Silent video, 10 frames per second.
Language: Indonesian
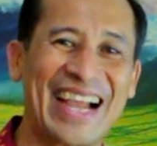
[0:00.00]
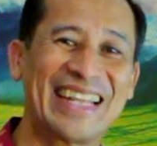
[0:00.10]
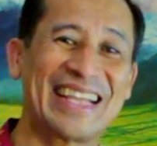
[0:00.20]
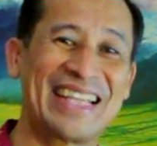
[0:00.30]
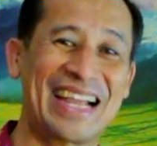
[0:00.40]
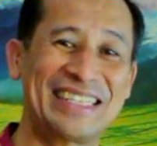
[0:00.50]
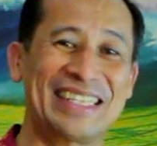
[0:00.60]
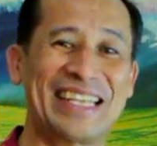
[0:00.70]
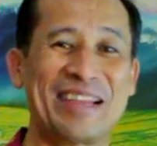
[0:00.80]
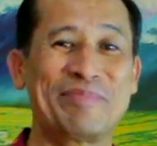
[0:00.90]
ya katanya kan
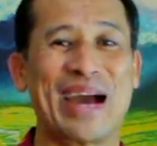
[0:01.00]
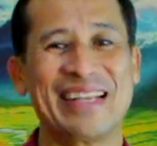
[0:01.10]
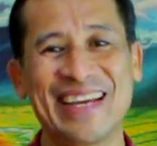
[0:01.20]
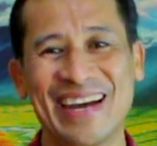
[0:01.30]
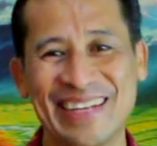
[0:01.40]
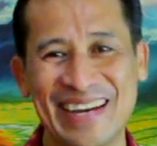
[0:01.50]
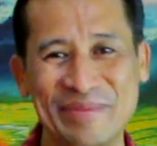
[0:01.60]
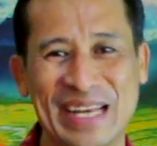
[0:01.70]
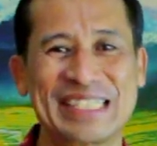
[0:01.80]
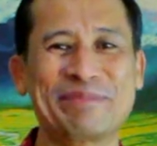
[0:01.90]
setannya banyak ya,
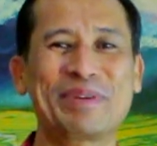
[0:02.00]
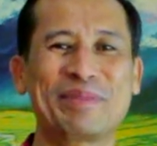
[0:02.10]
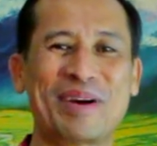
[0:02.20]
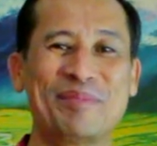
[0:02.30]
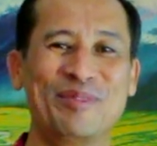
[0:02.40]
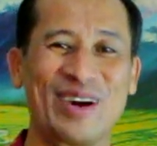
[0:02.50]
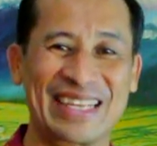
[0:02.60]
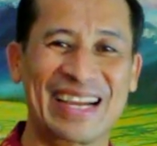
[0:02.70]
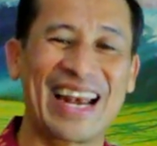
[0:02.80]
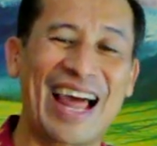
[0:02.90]
biar cepat pak
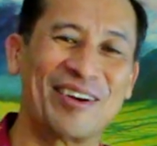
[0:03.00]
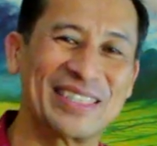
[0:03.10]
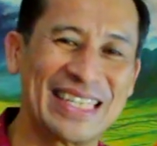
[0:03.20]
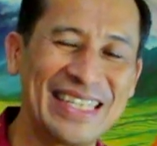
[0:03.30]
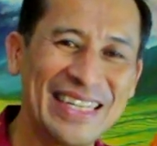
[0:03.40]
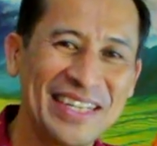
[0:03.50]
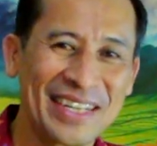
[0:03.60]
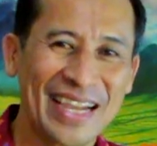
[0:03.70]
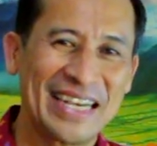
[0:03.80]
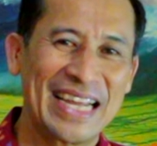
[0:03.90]
ke laut. Jadi
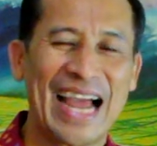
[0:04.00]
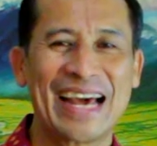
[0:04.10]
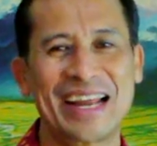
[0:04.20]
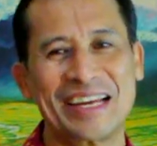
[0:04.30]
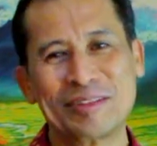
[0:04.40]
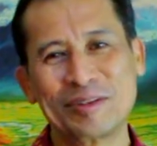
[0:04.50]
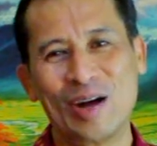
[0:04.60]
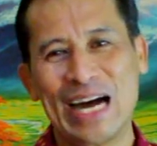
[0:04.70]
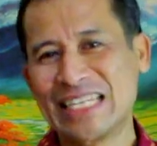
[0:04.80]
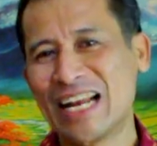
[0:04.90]
kadang anak itu
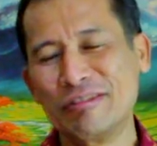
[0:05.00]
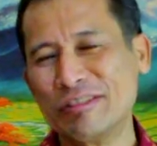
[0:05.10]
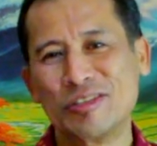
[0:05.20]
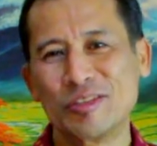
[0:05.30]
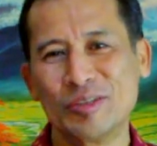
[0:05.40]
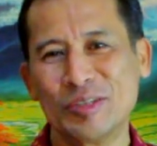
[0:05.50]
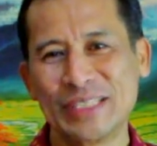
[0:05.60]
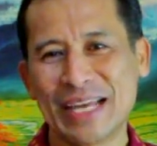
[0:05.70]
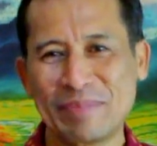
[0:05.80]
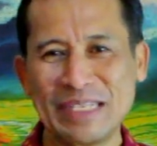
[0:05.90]
doanya
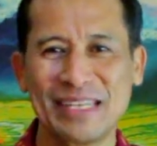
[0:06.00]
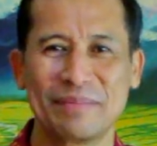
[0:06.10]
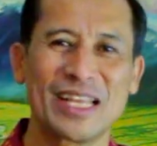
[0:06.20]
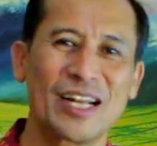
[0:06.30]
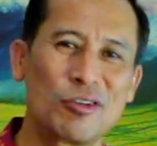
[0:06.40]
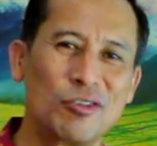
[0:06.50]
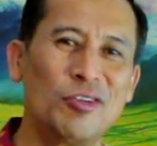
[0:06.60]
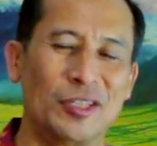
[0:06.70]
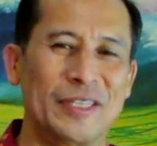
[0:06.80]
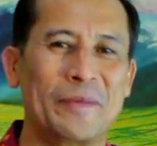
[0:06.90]
lucu, tapi sebenarnya
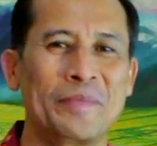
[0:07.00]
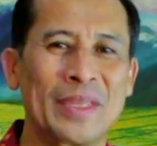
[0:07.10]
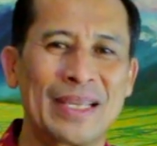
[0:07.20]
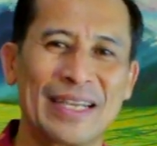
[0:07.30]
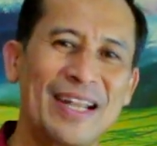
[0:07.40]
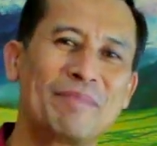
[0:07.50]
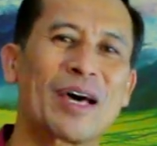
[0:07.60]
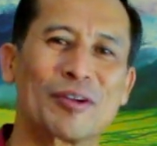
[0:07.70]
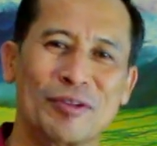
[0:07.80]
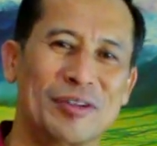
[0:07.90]
runut.
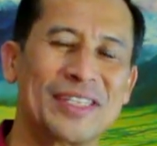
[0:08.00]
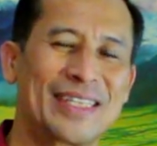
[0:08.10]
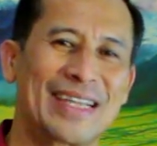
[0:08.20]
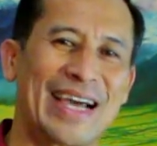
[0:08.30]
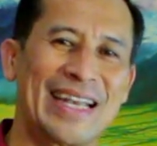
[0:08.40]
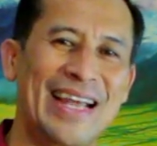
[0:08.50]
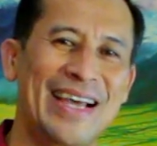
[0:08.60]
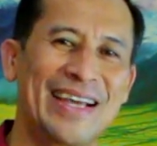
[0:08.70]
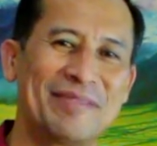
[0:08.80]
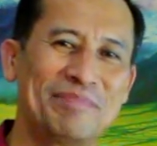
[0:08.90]
Kenapa runut?
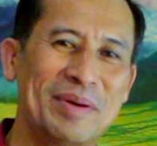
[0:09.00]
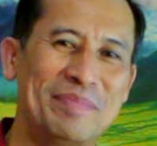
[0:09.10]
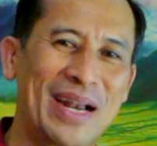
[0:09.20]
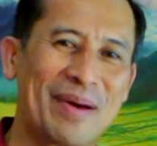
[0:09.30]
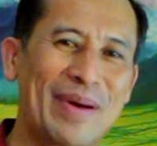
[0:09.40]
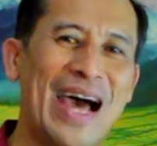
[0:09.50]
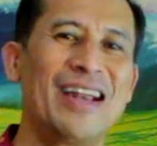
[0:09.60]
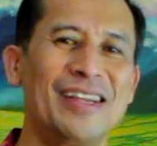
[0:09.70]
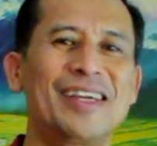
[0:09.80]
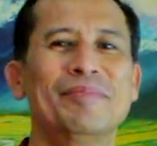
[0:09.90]
Karena beberapa
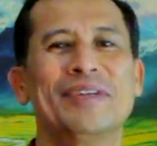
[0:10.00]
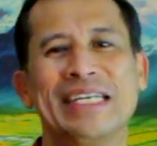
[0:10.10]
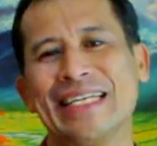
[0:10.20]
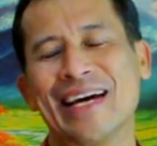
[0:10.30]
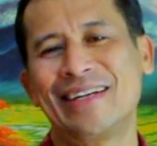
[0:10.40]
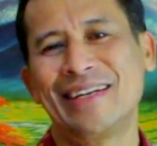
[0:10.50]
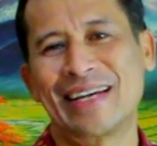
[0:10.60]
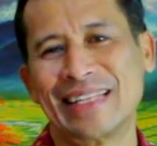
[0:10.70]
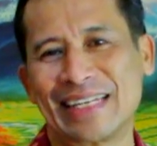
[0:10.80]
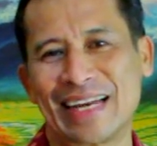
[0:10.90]
hari kemudian
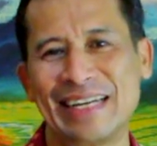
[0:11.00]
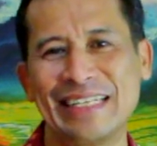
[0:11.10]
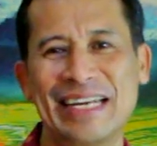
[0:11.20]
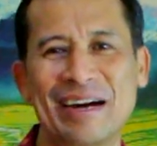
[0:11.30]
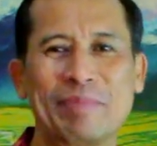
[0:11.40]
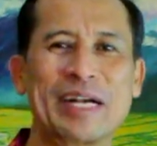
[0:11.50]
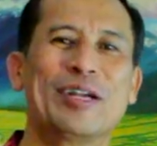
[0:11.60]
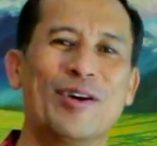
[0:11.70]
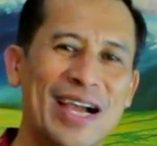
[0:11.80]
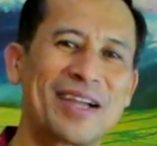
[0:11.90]
ketika dia
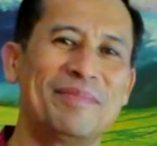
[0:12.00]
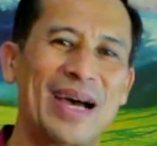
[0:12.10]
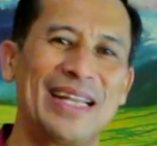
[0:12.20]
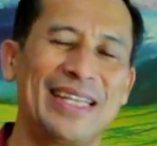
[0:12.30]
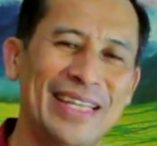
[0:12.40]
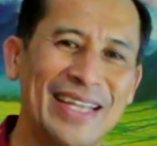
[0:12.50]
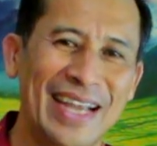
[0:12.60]
berdoa kembali,